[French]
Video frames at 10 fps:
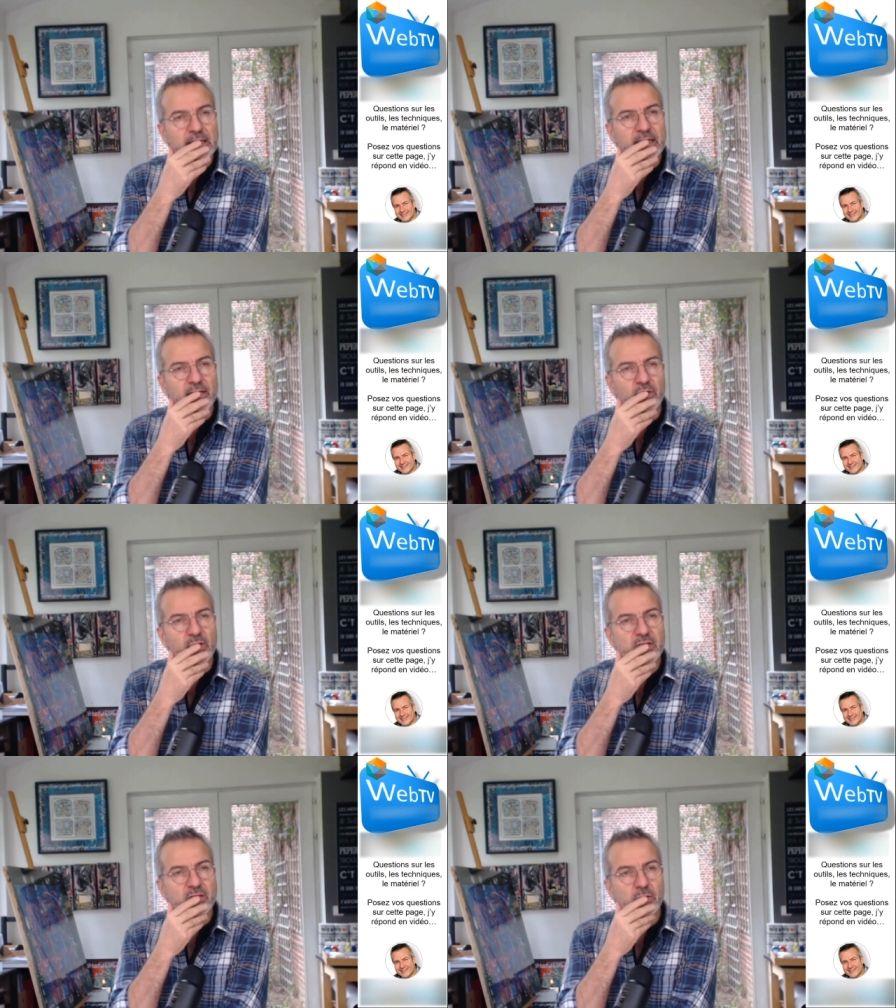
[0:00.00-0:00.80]
Alors que
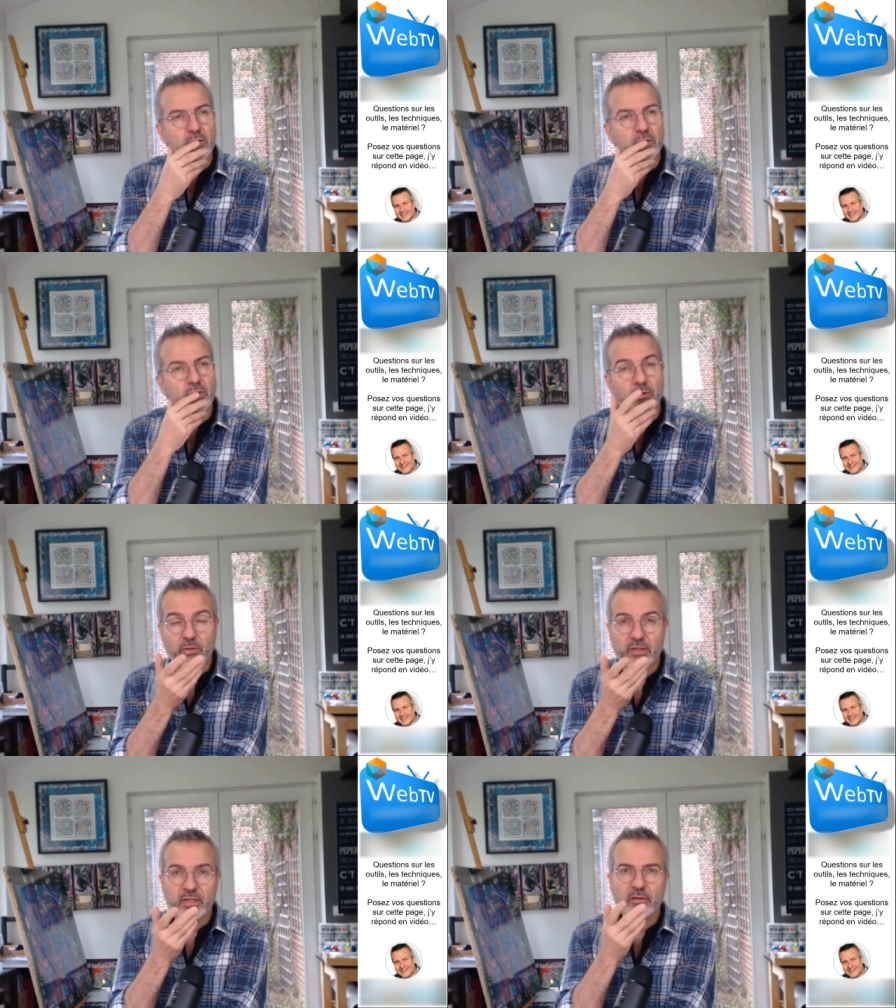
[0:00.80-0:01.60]
les encres
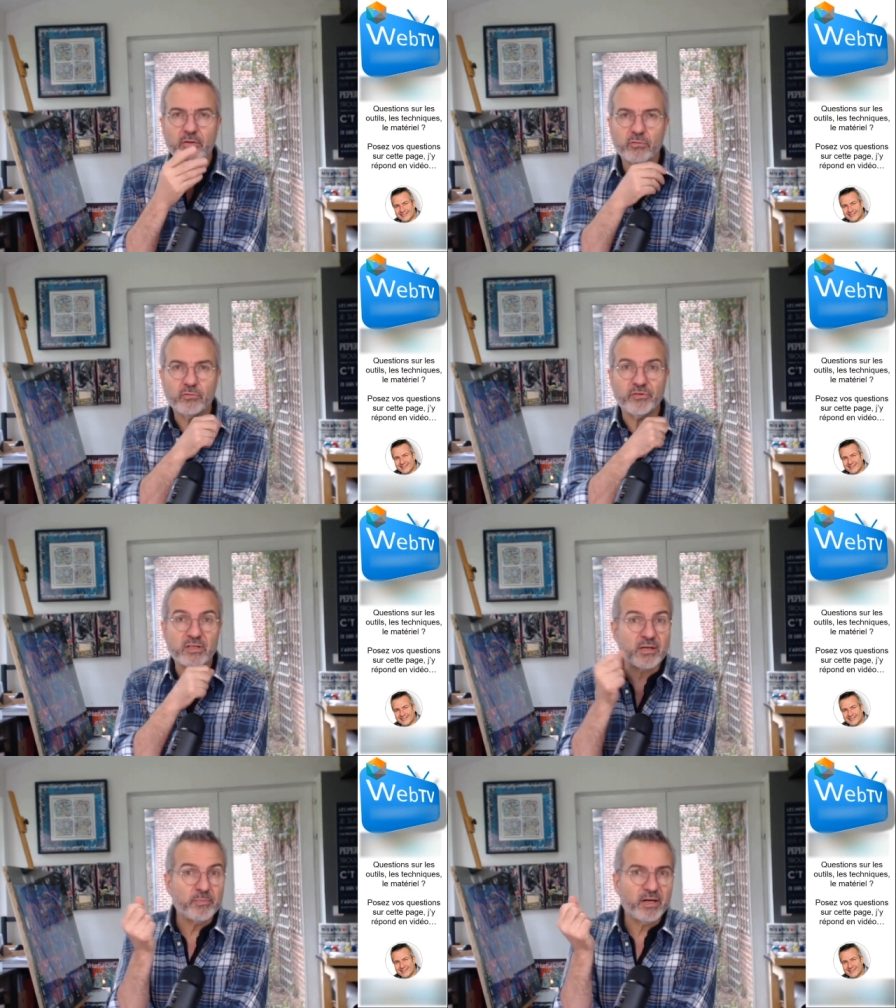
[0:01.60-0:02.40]
colorées, euh, tu fais
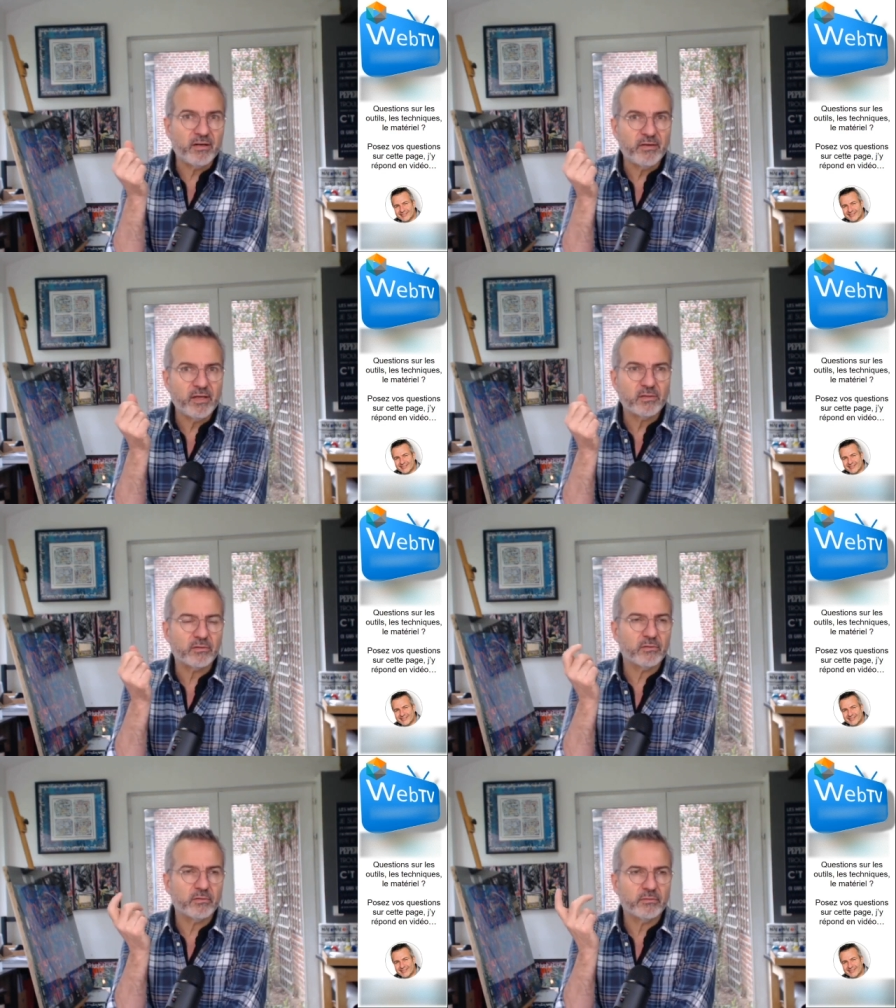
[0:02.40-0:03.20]
des aplats avec,
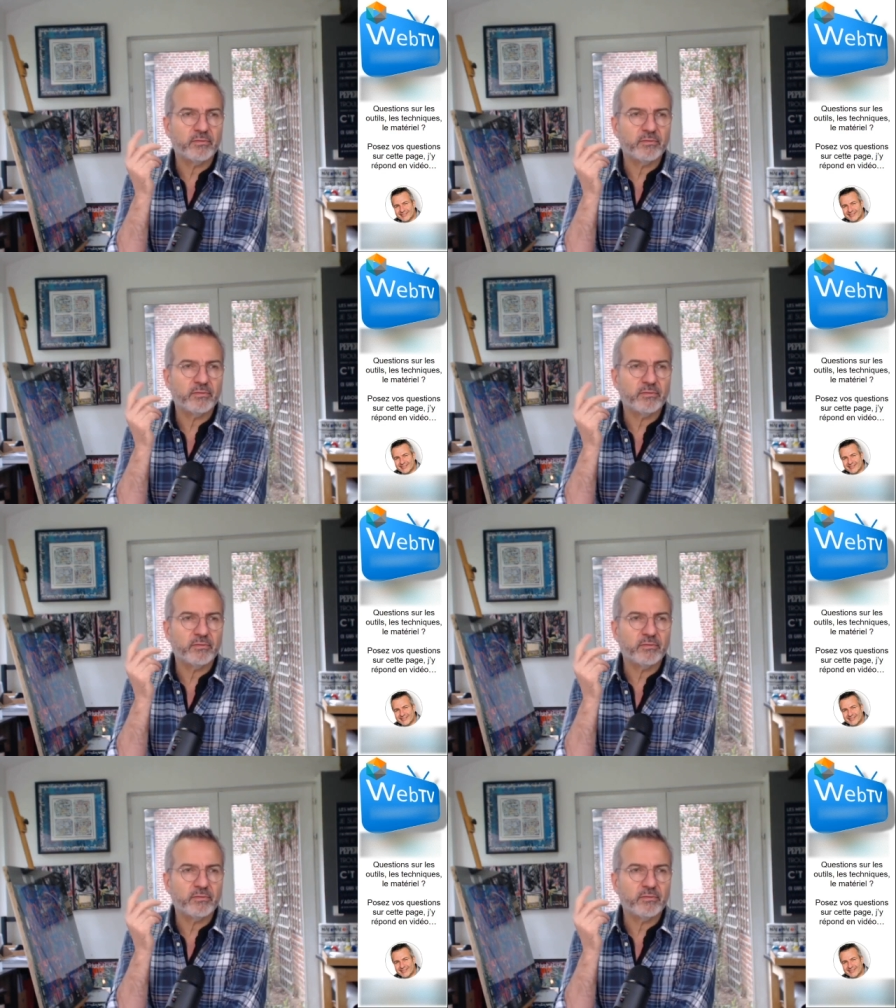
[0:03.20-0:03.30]
euh,